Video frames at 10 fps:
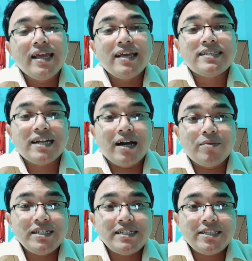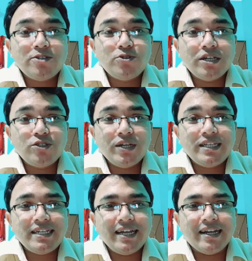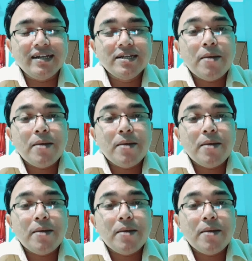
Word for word: এছাড়া আমাদের সাথে যোগাযোগের ঠিকানা